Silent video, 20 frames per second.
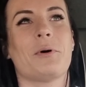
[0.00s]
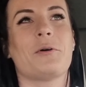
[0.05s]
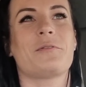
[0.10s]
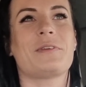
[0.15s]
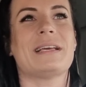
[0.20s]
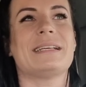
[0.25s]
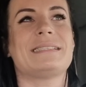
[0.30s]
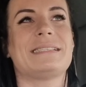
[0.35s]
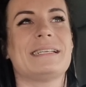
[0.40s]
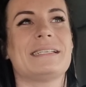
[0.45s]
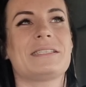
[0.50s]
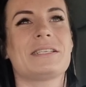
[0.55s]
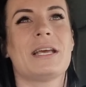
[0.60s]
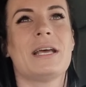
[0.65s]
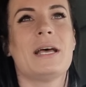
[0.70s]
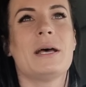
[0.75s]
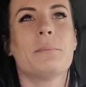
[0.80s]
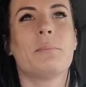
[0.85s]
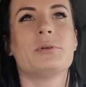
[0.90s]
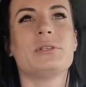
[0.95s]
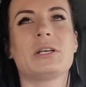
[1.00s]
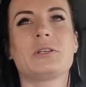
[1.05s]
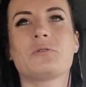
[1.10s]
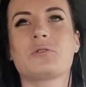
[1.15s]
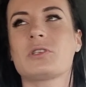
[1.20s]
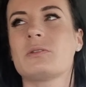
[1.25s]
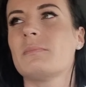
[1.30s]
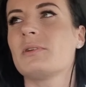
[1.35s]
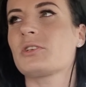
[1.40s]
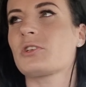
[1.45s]
powiedzieć, bo
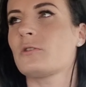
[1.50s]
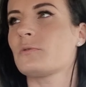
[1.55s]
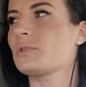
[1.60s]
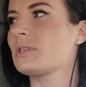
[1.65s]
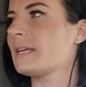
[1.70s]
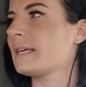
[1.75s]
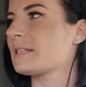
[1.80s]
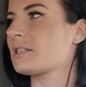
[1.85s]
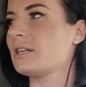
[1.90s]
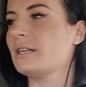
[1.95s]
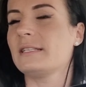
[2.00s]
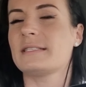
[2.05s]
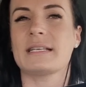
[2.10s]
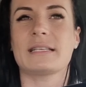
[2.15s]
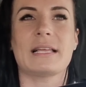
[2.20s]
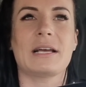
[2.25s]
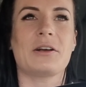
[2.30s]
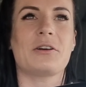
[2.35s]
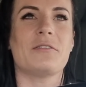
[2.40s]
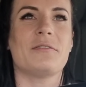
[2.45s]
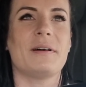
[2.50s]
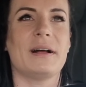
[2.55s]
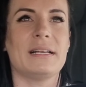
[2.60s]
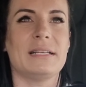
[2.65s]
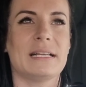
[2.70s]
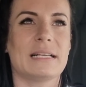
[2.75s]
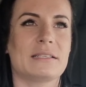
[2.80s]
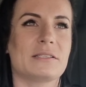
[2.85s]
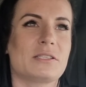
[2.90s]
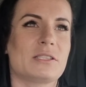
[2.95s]
niektórzy myślą, że jeżeli
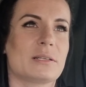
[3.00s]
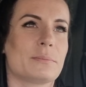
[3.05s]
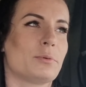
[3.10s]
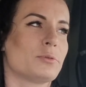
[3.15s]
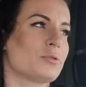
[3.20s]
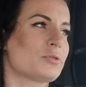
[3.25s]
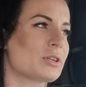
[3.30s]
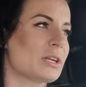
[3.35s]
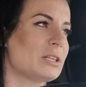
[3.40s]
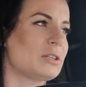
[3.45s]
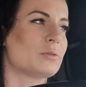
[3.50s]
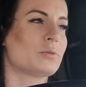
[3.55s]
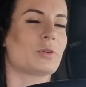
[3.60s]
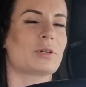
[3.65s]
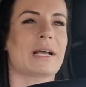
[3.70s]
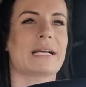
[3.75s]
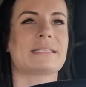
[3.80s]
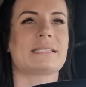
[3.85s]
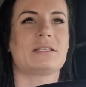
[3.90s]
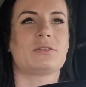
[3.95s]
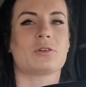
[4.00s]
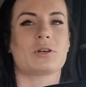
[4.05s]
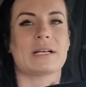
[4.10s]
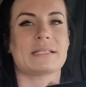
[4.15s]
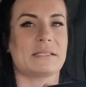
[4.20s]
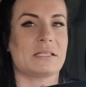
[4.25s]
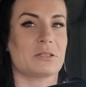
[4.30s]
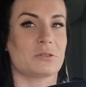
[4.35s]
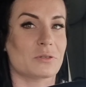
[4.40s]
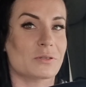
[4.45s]
zatankowali na dystrybutorze, idą do kasy, to
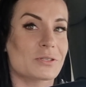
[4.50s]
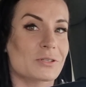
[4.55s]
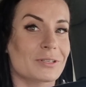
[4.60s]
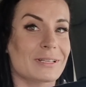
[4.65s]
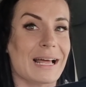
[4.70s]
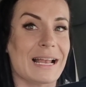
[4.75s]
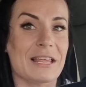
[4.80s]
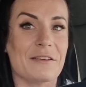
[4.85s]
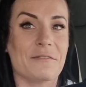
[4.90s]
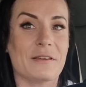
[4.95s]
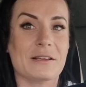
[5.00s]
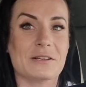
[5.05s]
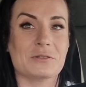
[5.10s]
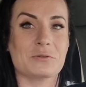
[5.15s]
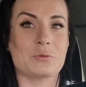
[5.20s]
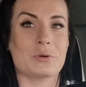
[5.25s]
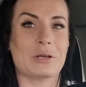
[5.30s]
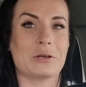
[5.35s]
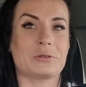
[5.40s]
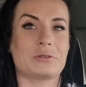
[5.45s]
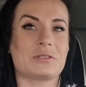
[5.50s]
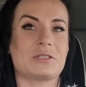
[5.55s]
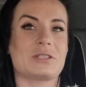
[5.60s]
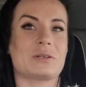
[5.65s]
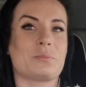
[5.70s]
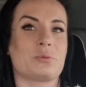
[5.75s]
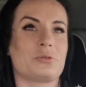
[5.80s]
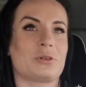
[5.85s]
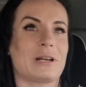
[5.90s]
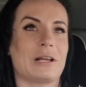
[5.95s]
kasy doskonale wie, z którego
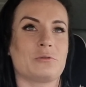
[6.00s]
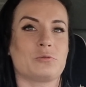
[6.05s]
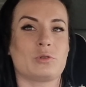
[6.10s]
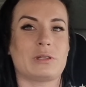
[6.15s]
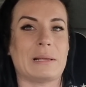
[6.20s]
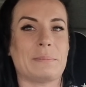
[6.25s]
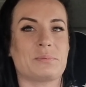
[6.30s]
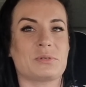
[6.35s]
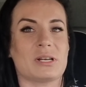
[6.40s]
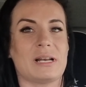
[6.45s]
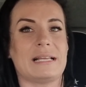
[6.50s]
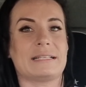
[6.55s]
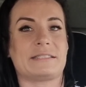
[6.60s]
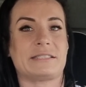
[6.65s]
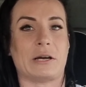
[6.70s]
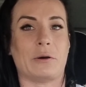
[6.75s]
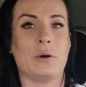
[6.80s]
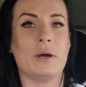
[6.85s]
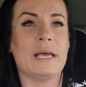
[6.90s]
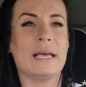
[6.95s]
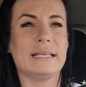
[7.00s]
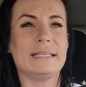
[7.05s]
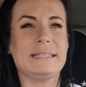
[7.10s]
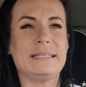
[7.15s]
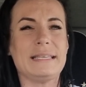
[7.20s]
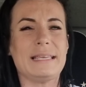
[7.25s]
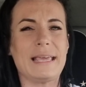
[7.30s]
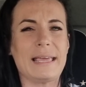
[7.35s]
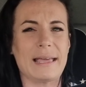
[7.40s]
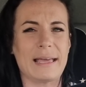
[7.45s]
dystrybutora on tutaj przyleciał.
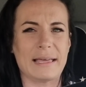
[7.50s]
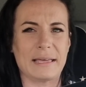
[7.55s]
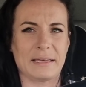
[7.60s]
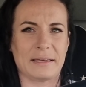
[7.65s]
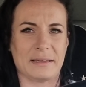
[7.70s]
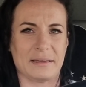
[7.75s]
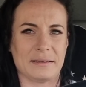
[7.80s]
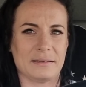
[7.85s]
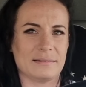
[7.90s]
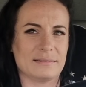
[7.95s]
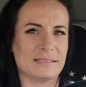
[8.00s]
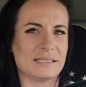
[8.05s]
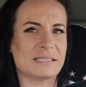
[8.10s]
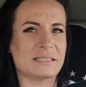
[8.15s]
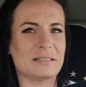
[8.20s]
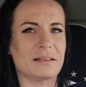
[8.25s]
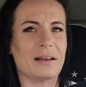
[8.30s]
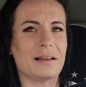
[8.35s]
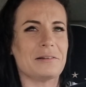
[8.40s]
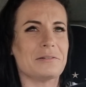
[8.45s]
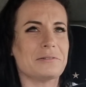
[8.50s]
Nie! Jest tyle